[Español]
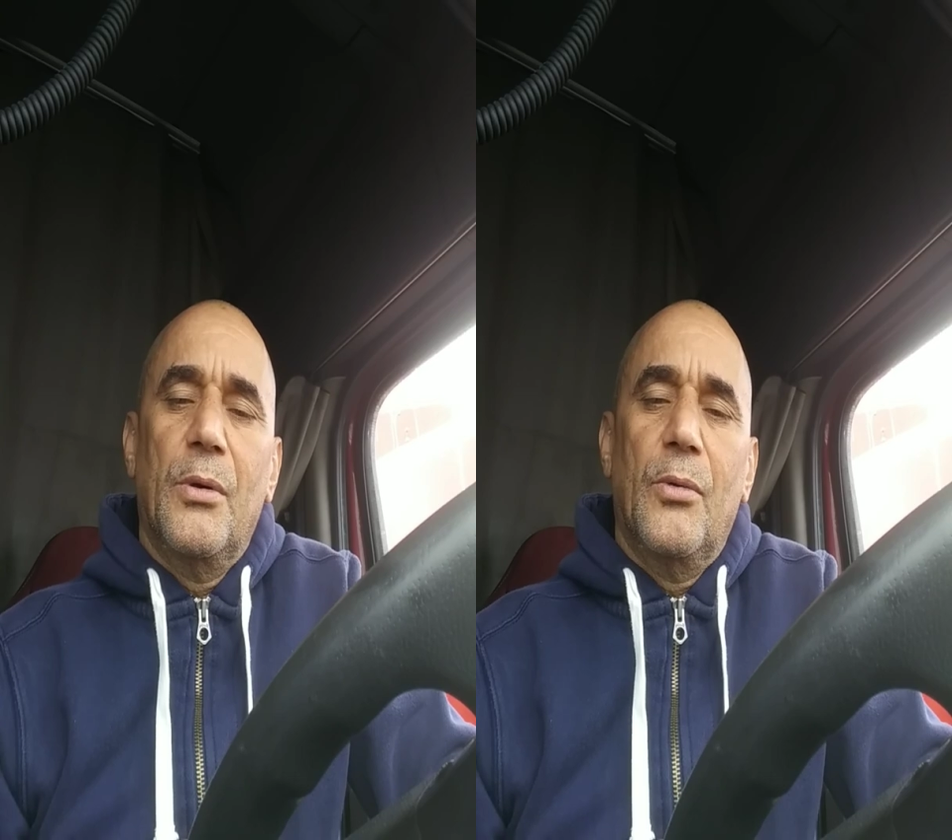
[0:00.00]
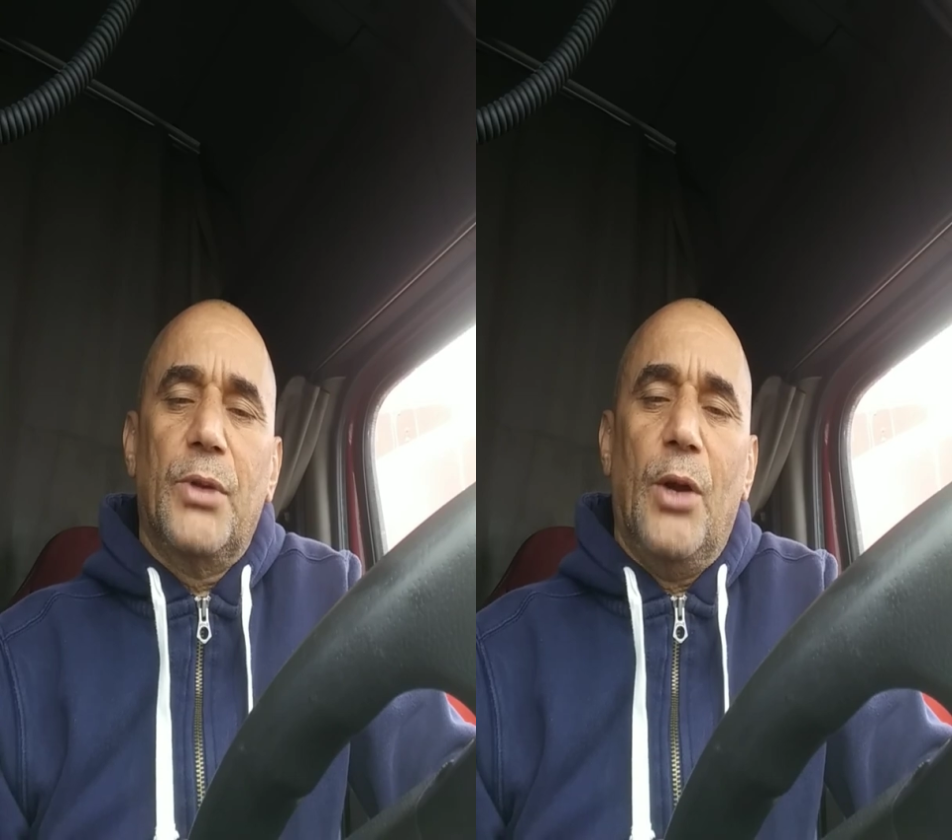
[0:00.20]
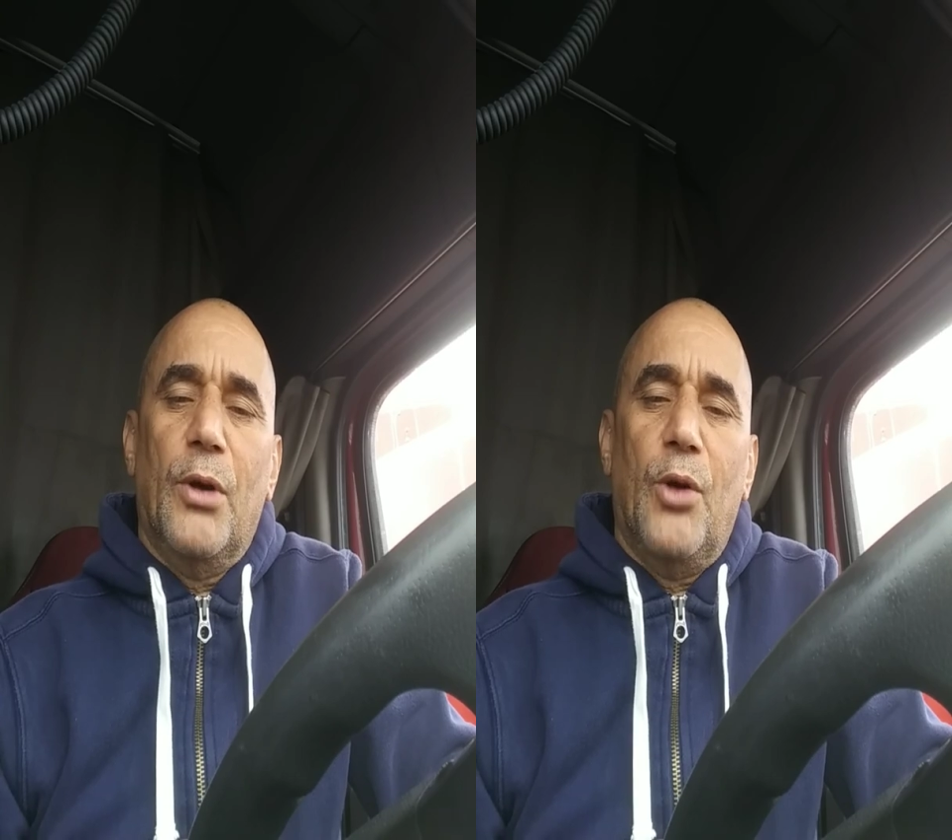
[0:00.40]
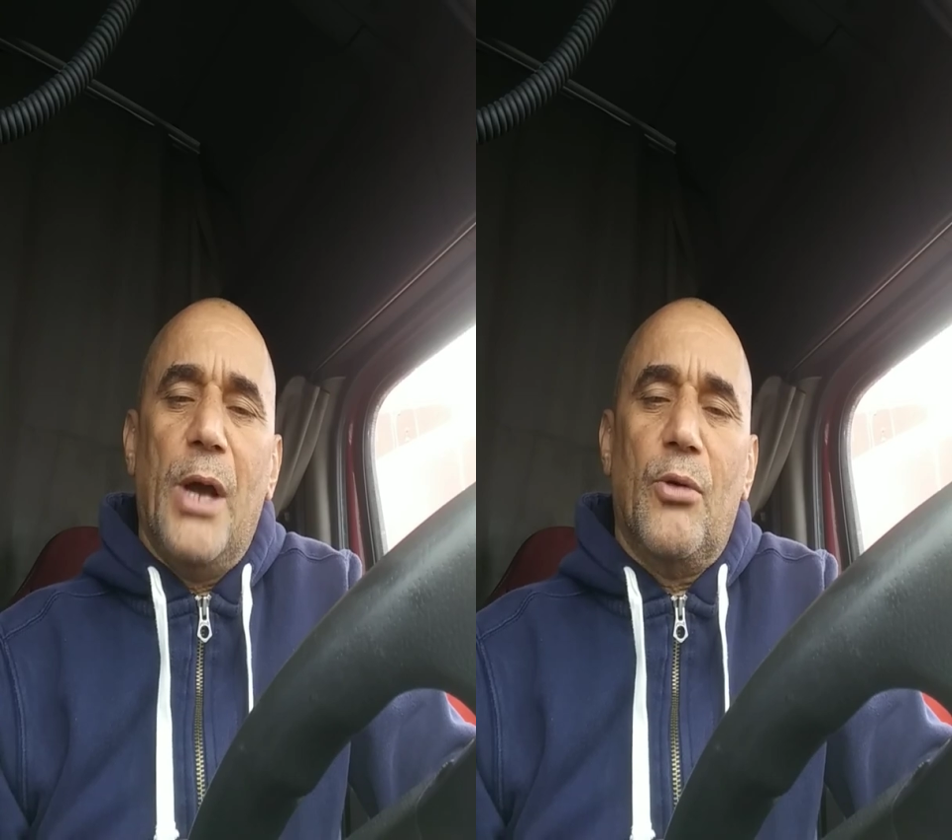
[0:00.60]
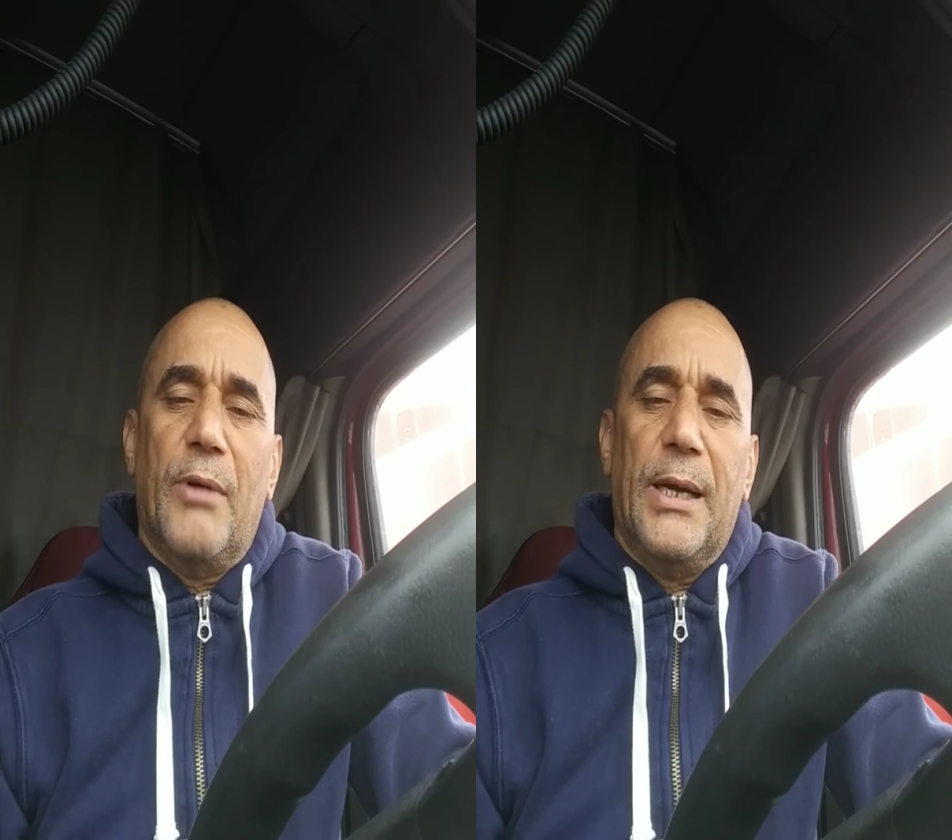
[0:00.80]
Usted es lo que es una
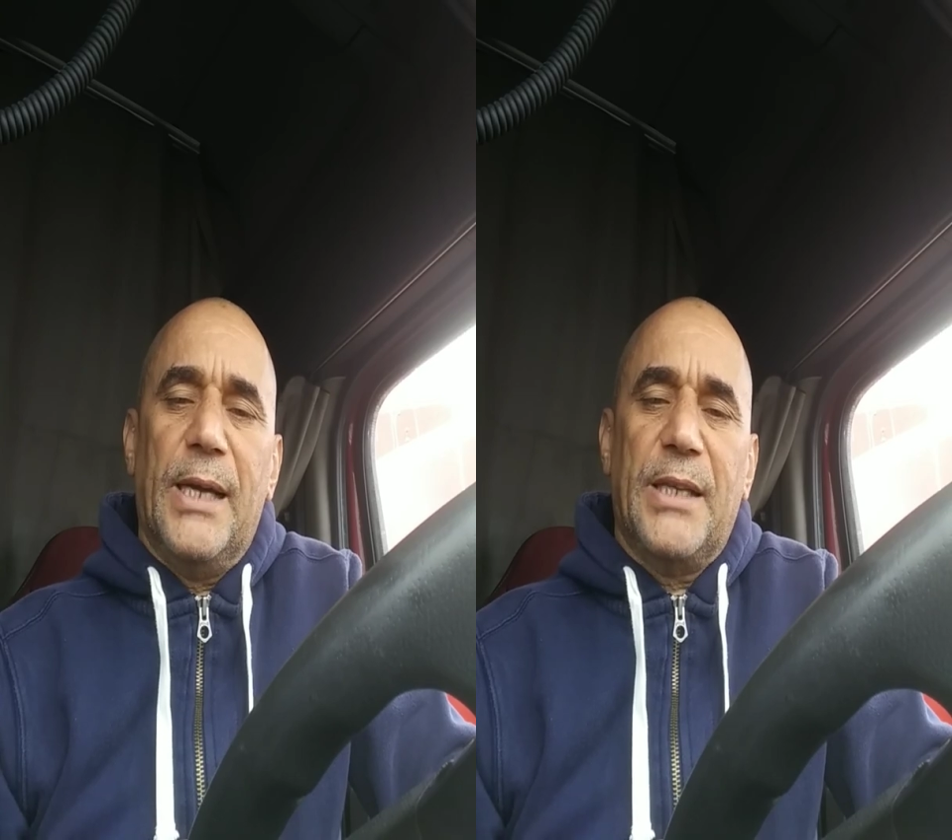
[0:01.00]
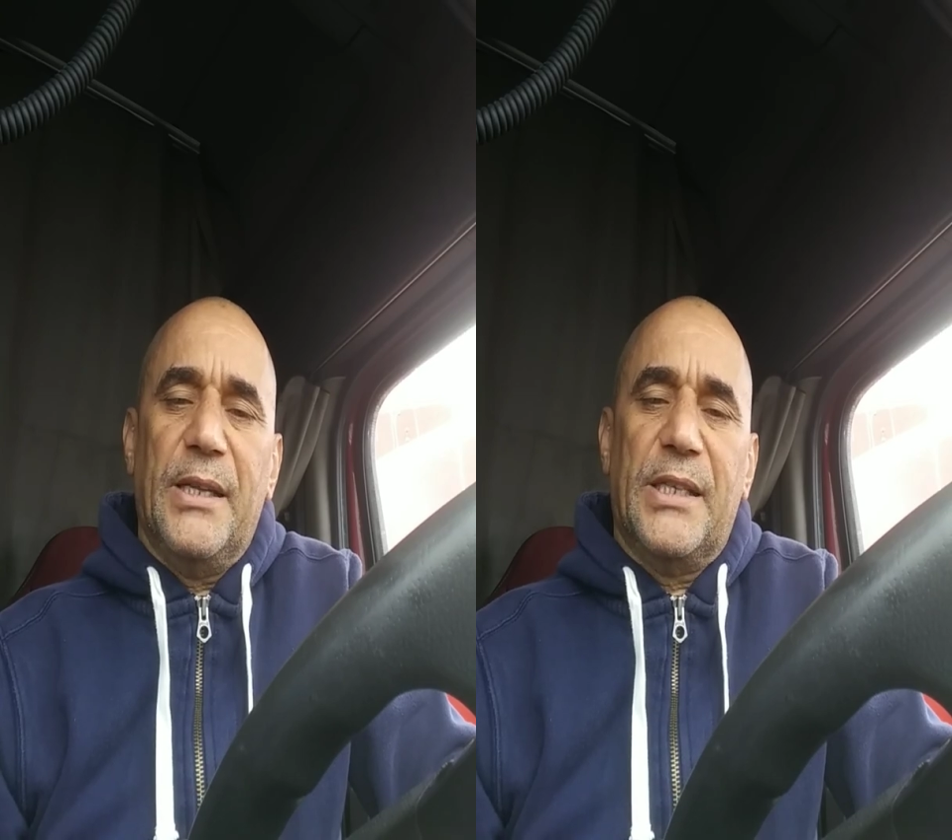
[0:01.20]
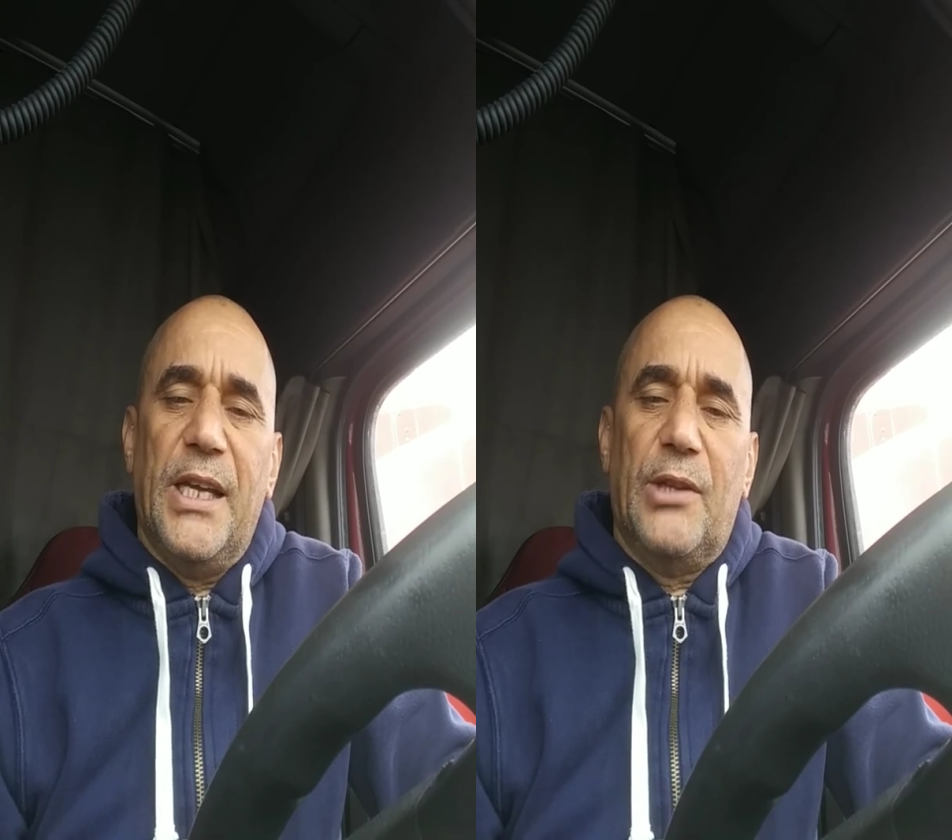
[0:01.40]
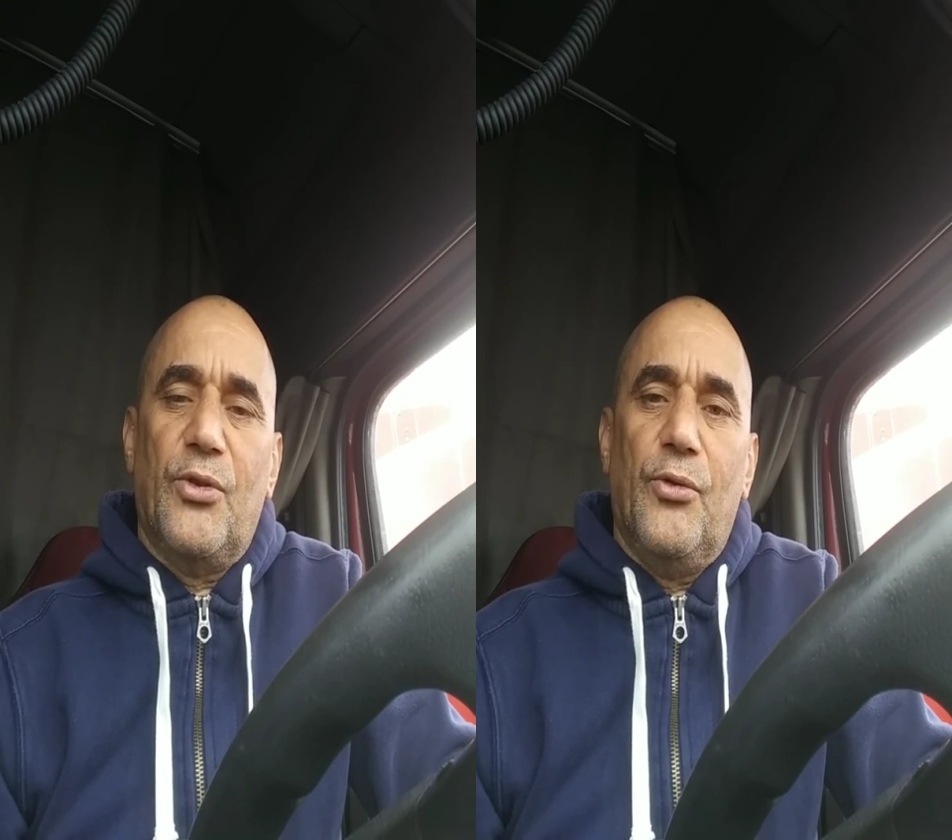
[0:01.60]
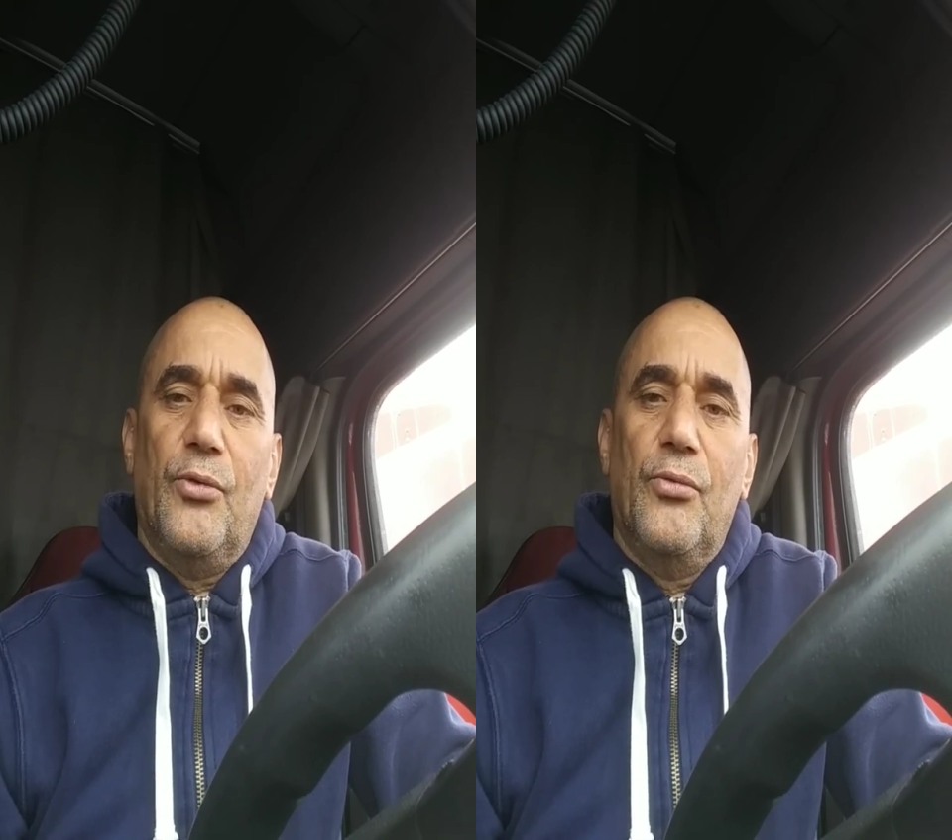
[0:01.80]
cucaracha de seto.